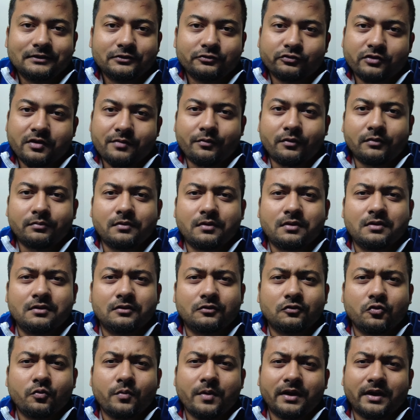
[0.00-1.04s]
শুয়ে পড়বো
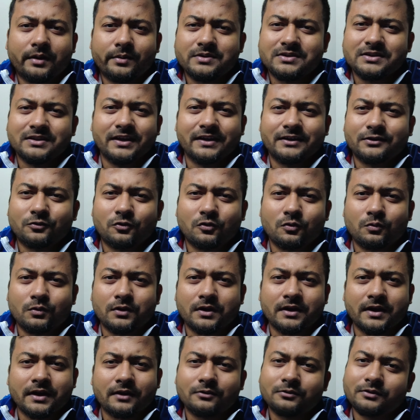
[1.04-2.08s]
খুব একটা বেশি লেট করবো
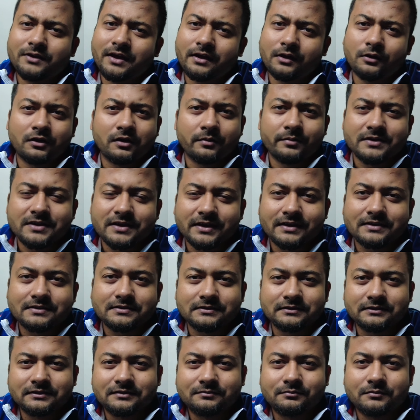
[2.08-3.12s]
না এখন তো এগারোটা বেজে
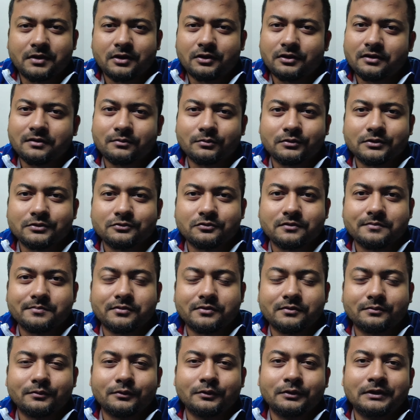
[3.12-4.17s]
গেছে বারোটার মধ্যে শুয়ে
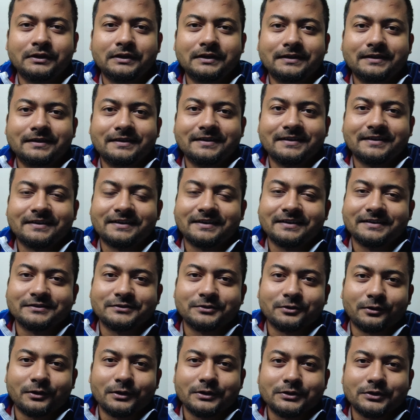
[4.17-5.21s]
পড়বো কাল
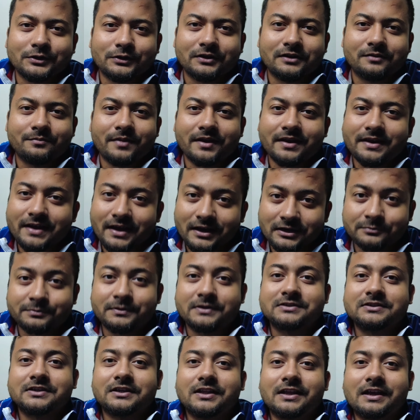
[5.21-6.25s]
সকাল সকাল বেরিয়ে
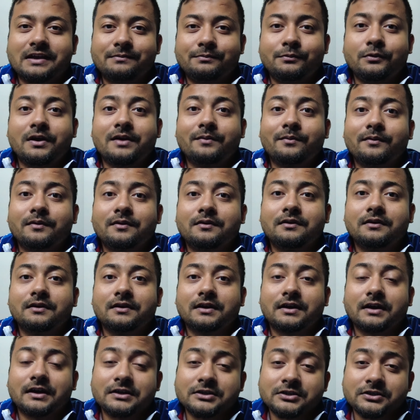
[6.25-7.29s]
আশপাশটা দেখবো এবং
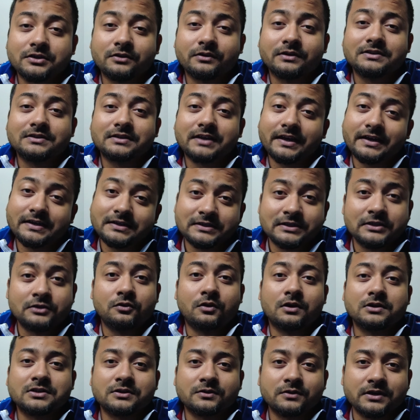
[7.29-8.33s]
সঙ্গে সাইট
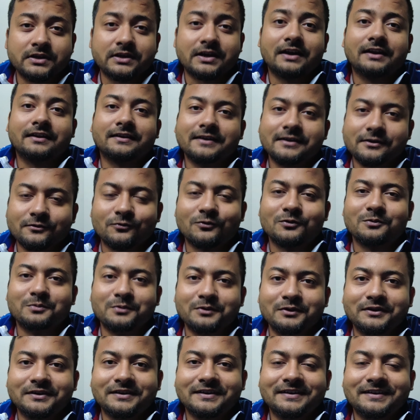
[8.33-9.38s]
সিংও আশা করি কালকেই করবো
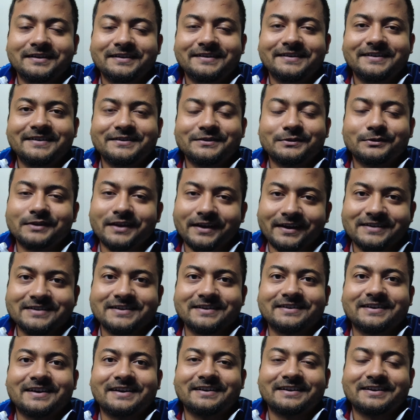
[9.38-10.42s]
তো দেখা
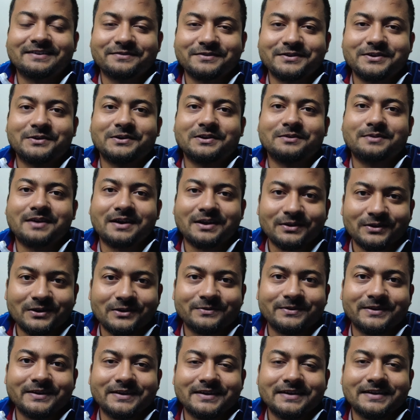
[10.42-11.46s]
যাক কালকের ভিডিওটা ভালো
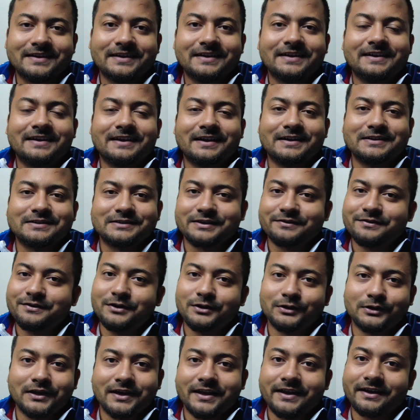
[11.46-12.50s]
হবে আজকের
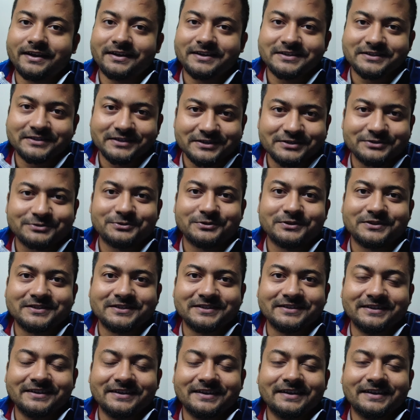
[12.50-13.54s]
ভিডিও তাহলে এখানেই শেষ করছি